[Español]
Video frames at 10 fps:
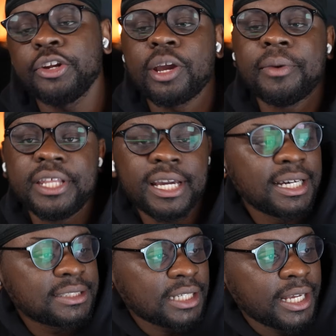quiero que me
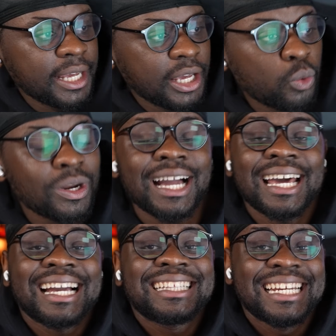digas eh, una
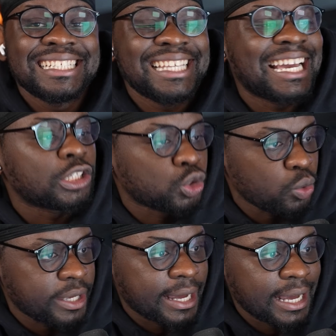característica
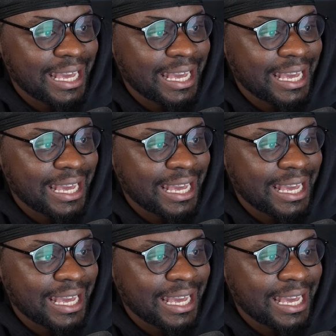tuya